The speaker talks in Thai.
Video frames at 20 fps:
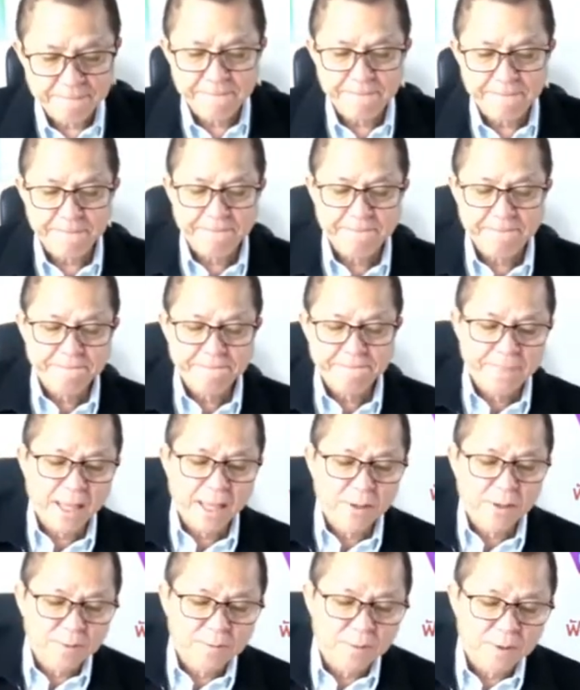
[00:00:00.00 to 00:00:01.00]
ผมเคย
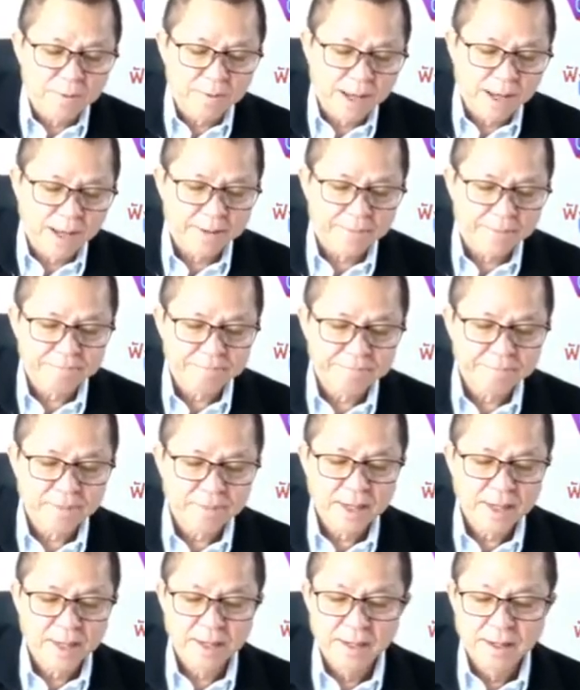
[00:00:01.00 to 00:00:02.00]
เล่าถึงเรื่องขอ
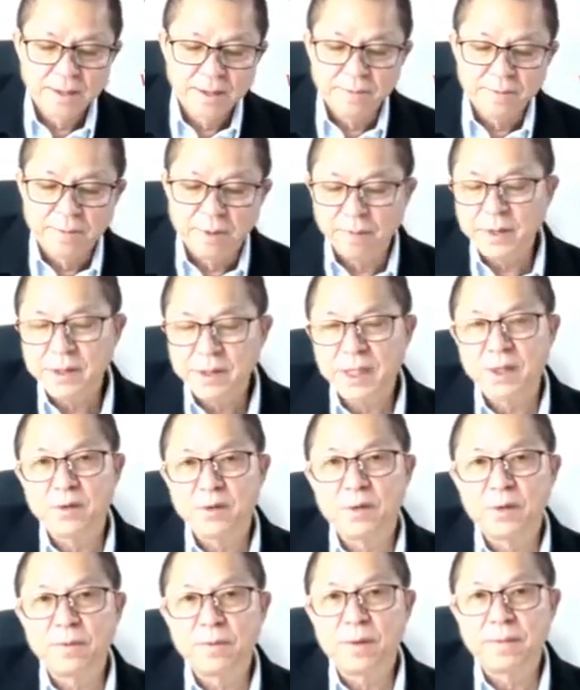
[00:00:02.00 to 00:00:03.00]
งประเทศศรีลังกา
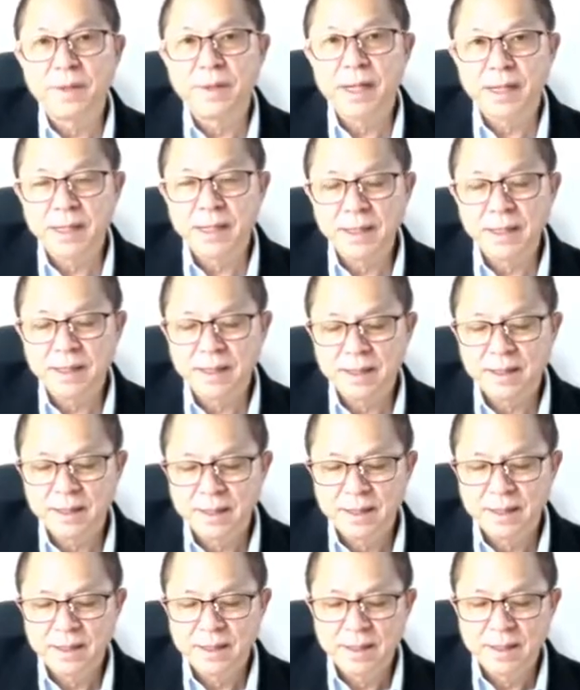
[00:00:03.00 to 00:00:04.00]
ที่ถึงขนาด
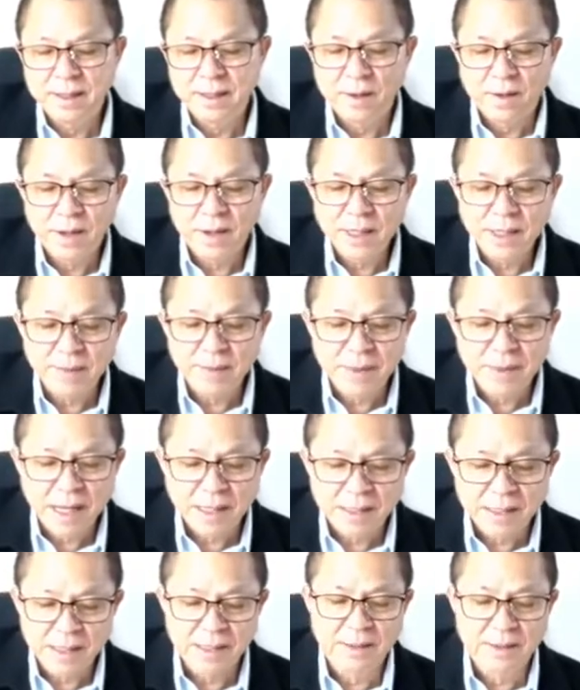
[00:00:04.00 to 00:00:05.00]
แบบ
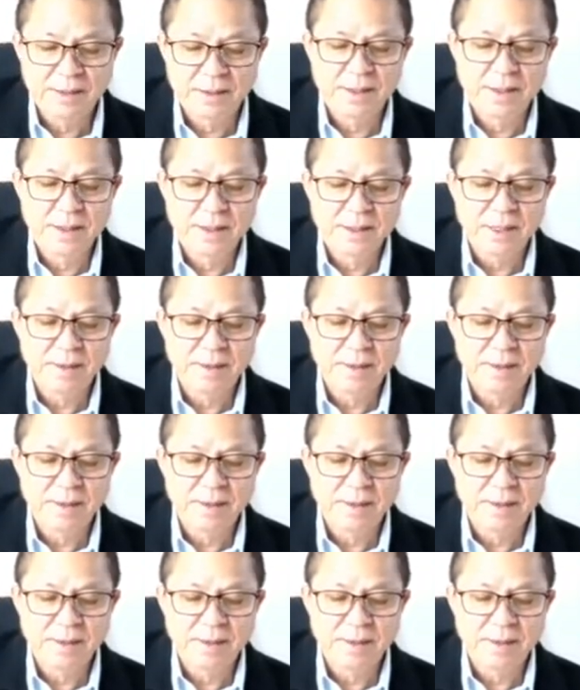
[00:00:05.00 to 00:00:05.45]
ต้อง